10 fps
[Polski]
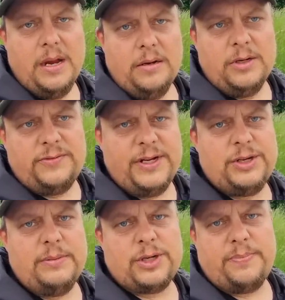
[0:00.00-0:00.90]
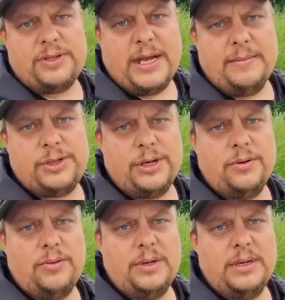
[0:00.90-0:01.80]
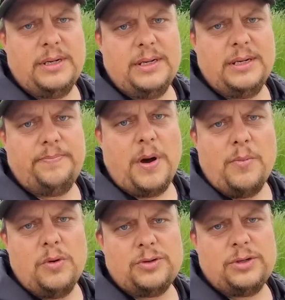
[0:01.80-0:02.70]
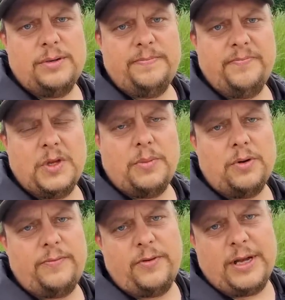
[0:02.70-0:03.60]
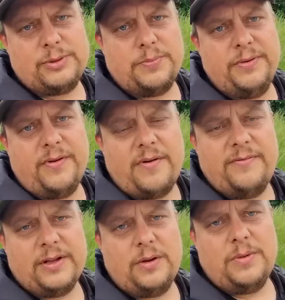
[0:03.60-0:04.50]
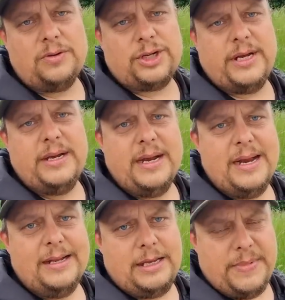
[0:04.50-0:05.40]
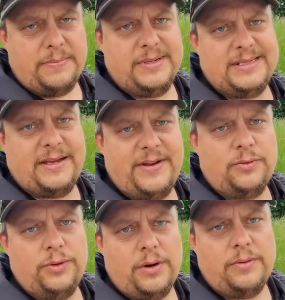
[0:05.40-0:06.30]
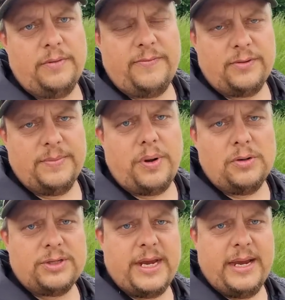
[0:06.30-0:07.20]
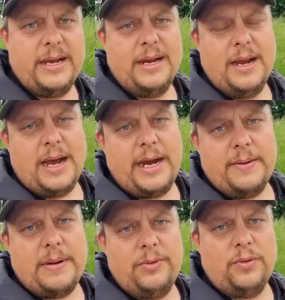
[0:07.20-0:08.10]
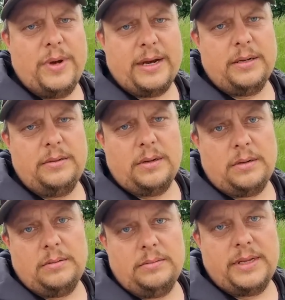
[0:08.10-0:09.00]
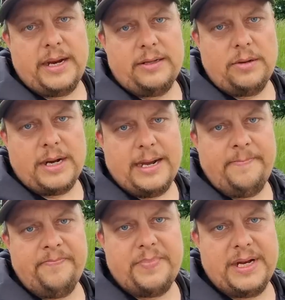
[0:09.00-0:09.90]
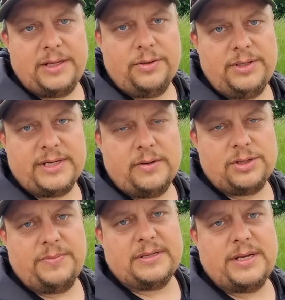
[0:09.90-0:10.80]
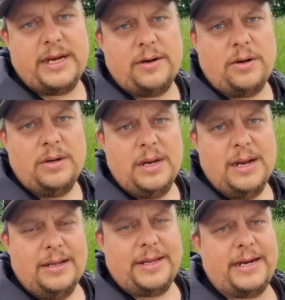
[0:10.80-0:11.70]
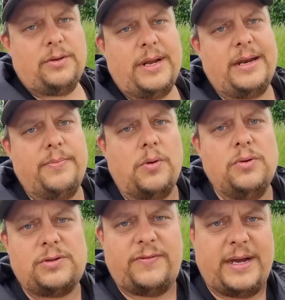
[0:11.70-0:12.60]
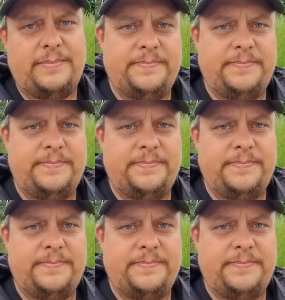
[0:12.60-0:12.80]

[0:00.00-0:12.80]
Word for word: no i stwierdziłem, że postaram się e, pomóc, no bo woda przepływowa, wiadomo, że tym jakby zawiadują wody polskie, a ja mam numer do dyrektora, pana Dionizego Ziemieckiego, dyrektora rybołówstwa,